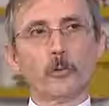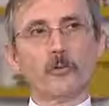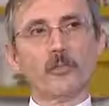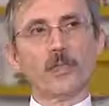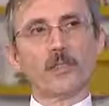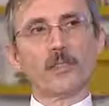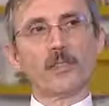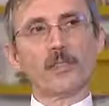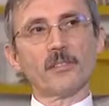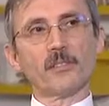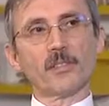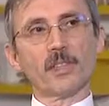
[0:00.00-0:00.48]

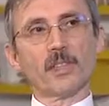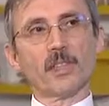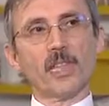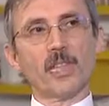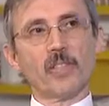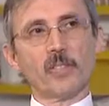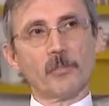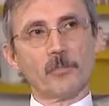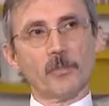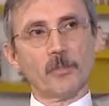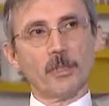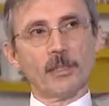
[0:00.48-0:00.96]
üniversite
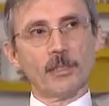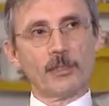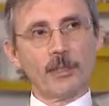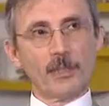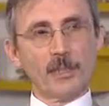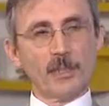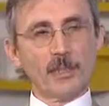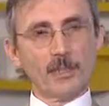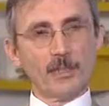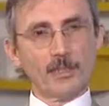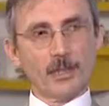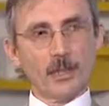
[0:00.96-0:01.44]
sanayi
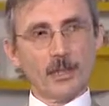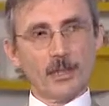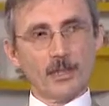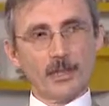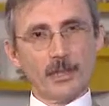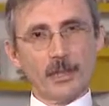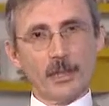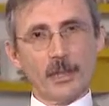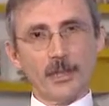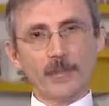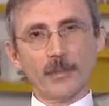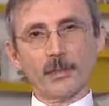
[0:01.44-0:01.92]
işbirliğini de
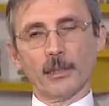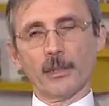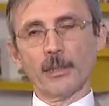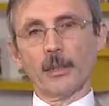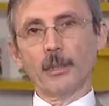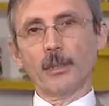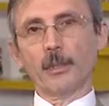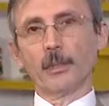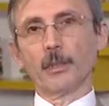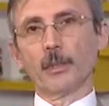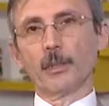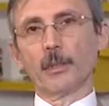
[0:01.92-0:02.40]
sağlayarak
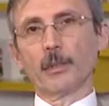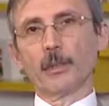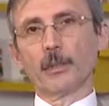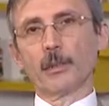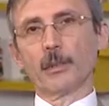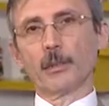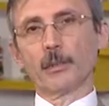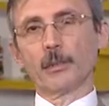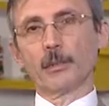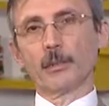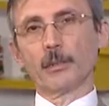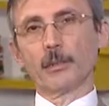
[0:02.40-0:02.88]

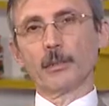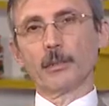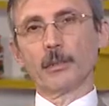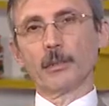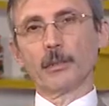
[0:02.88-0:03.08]
e,